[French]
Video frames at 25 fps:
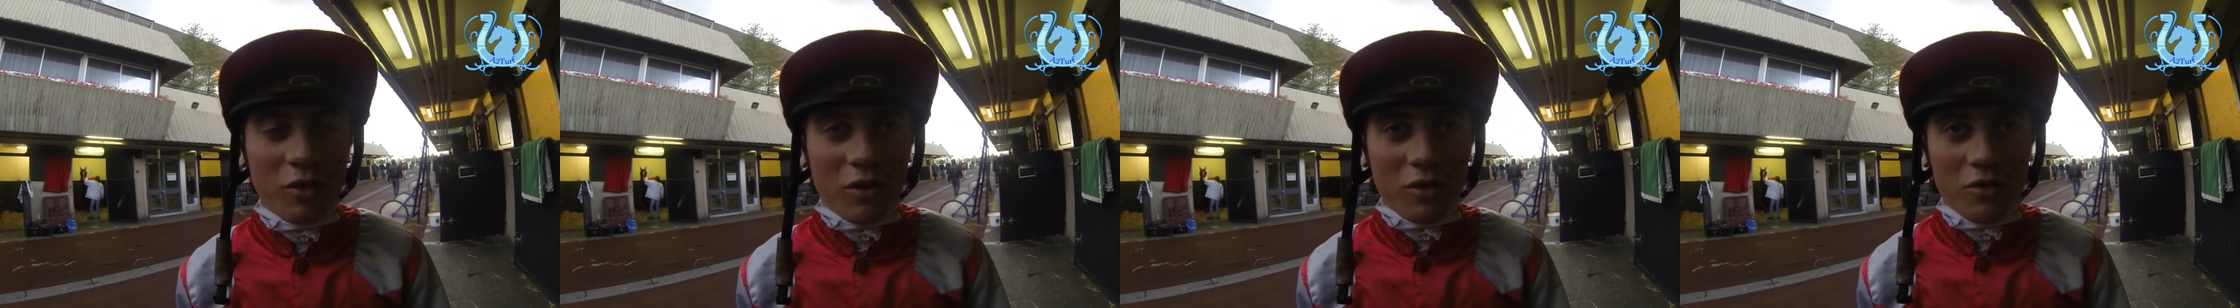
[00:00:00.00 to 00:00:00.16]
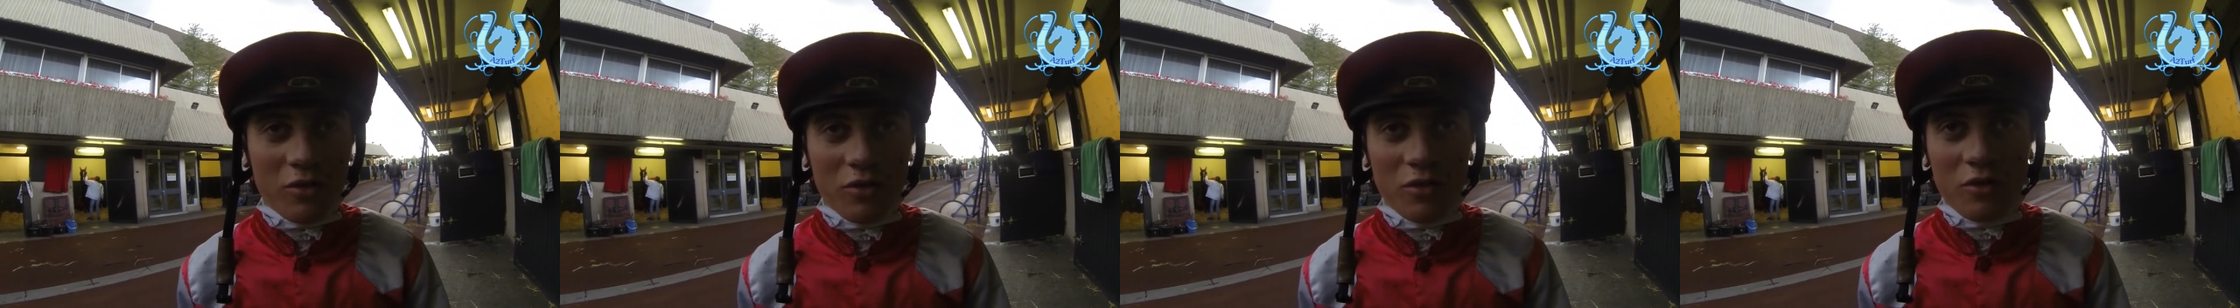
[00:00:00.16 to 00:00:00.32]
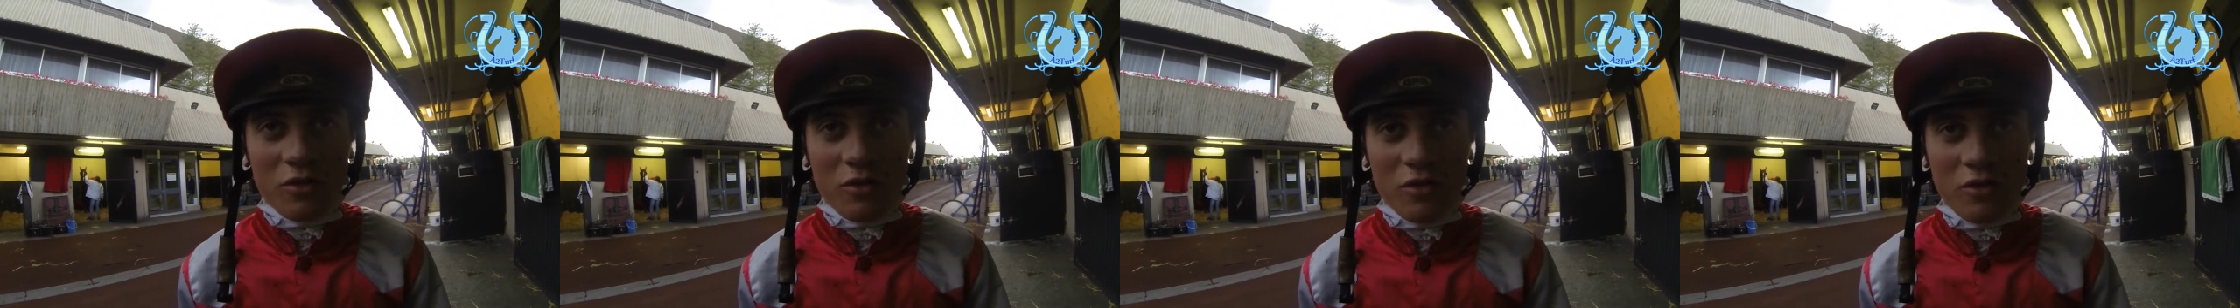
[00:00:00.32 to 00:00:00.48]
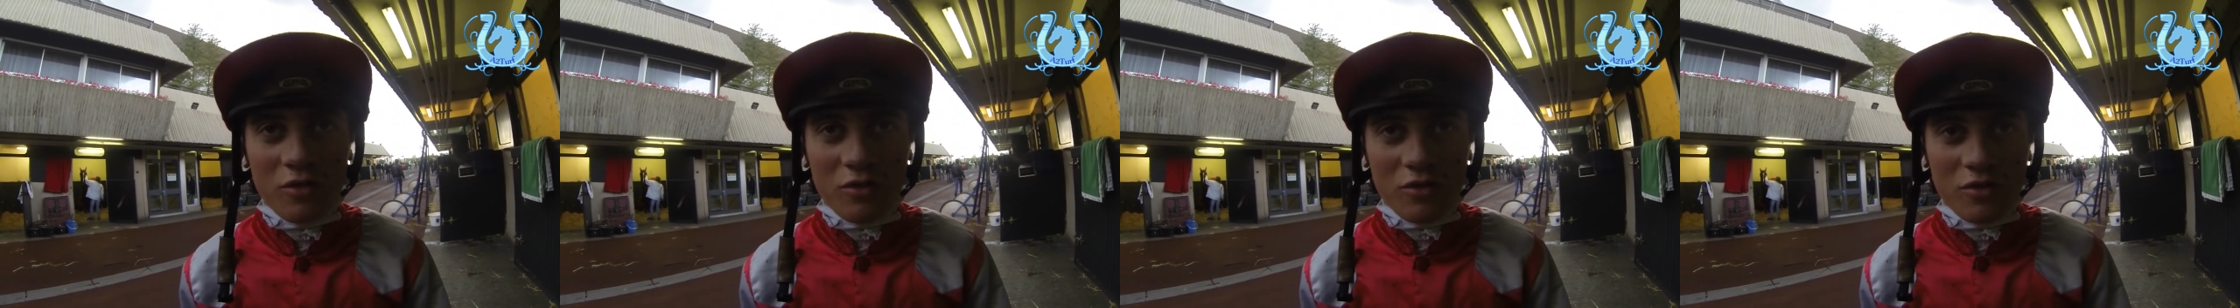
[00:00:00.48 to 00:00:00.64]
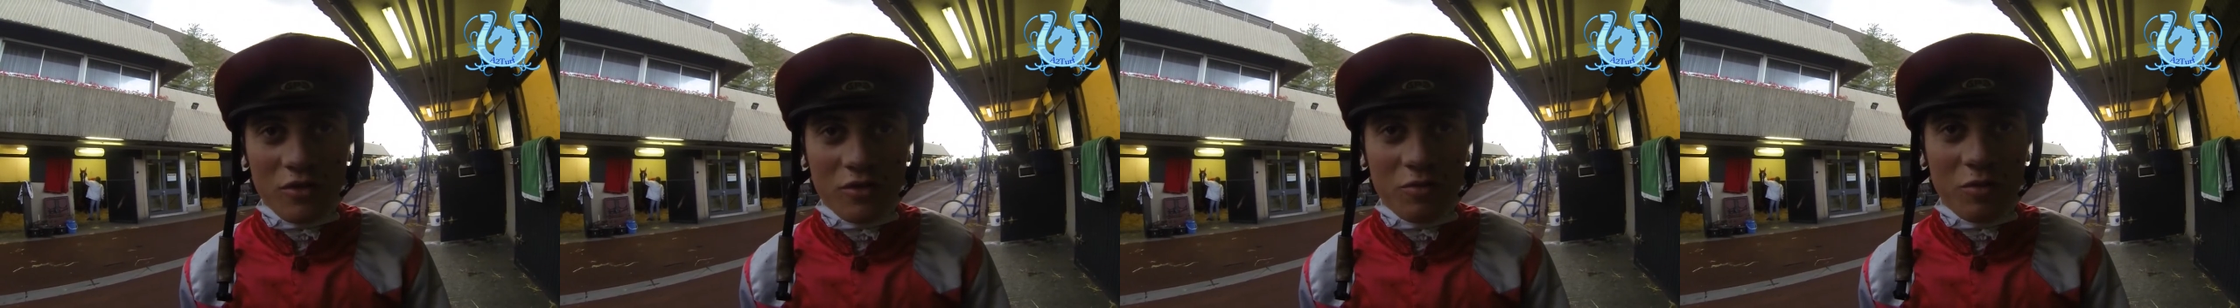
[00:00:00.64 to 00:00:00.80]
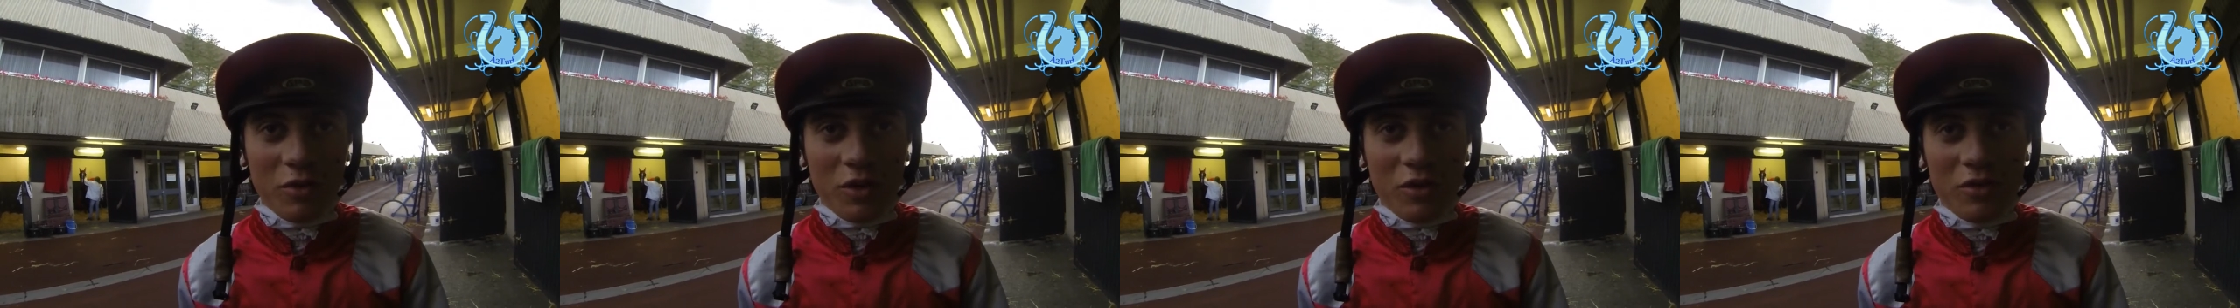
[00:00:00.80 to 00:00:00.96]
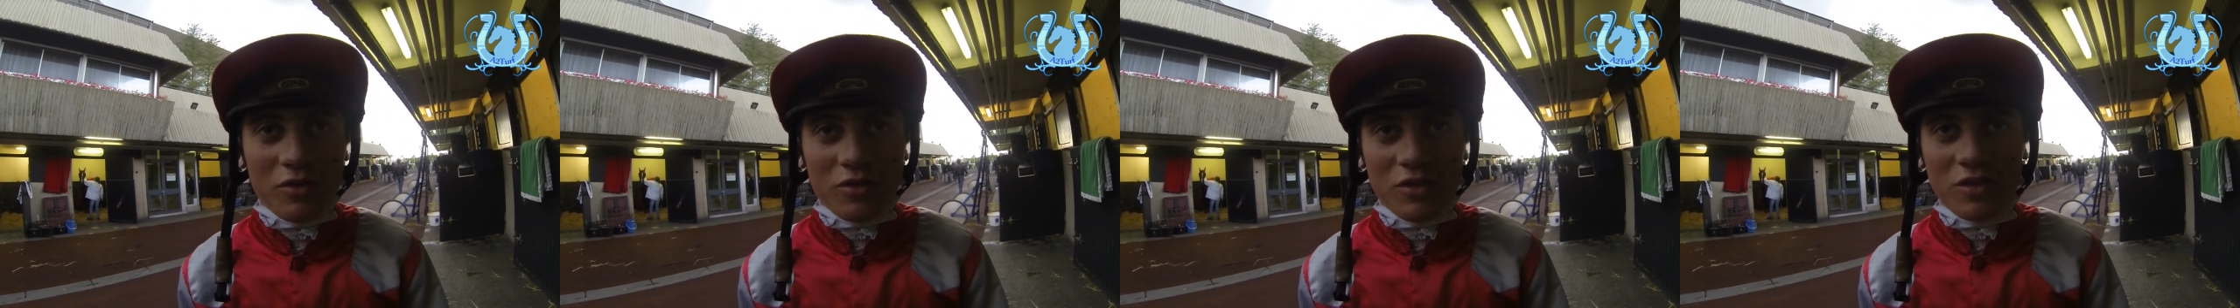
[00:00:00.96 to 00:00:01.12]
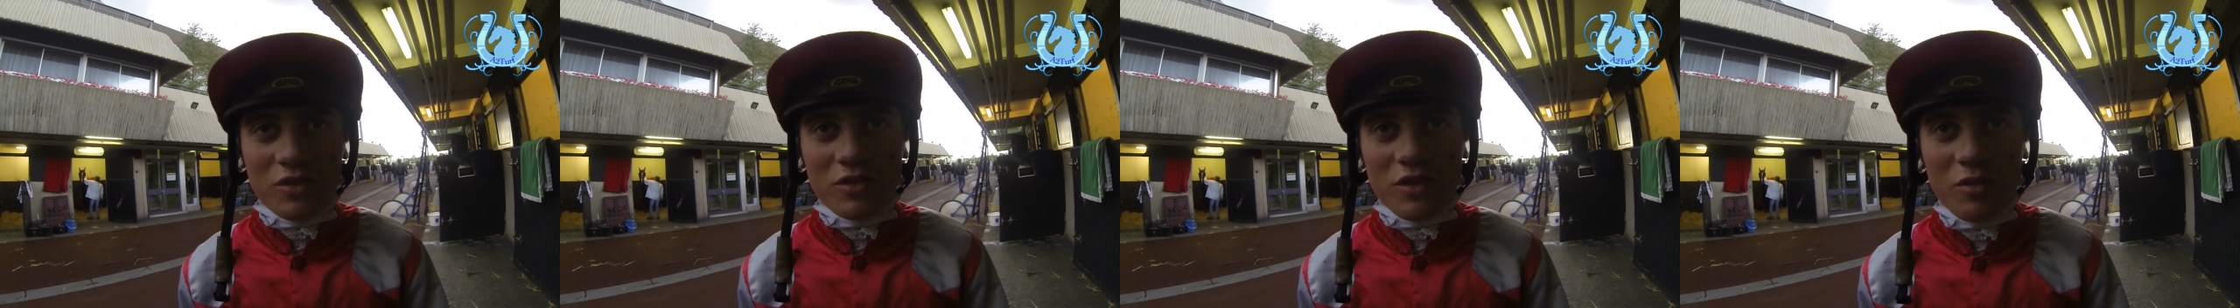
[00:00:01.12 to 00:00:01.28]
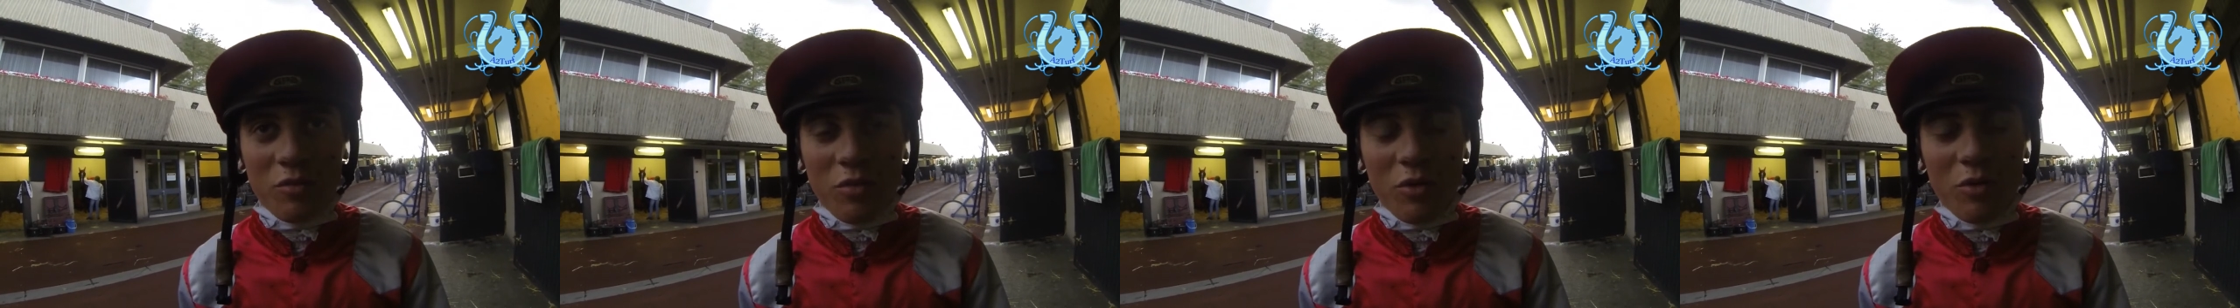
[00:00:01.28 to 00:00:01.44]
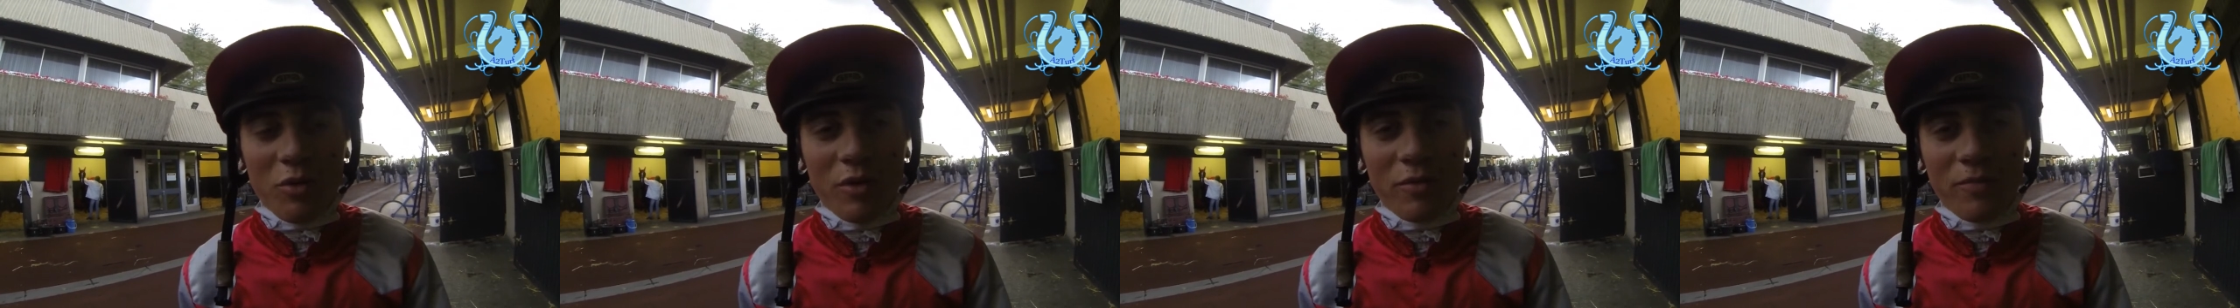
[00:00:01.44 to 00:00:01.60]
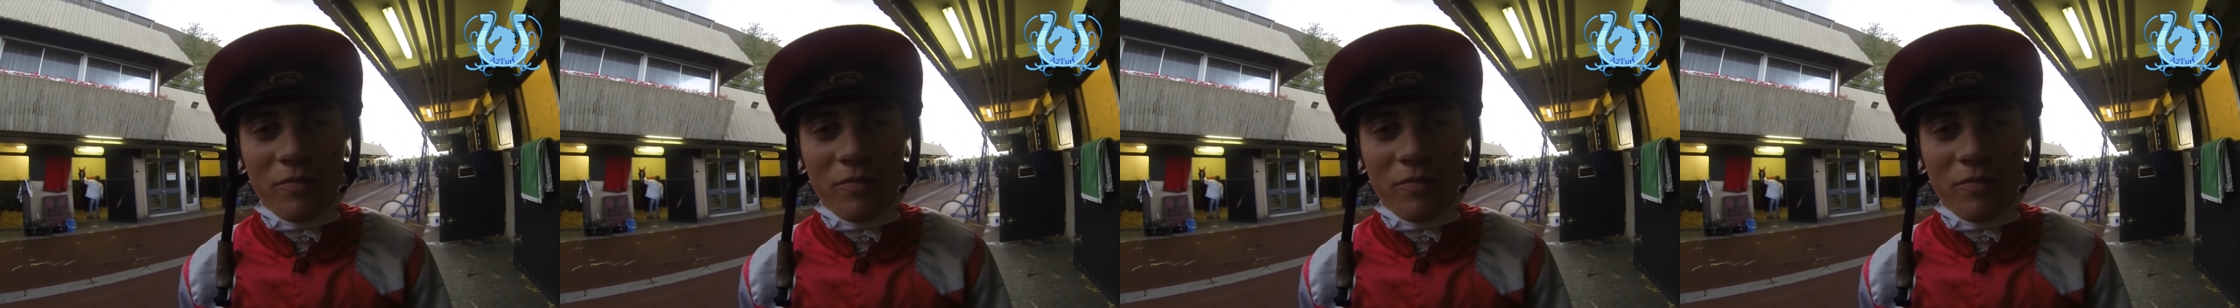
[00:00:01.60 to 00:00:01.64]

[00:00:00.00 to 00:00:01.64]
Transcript: que, que c'est ça le problème.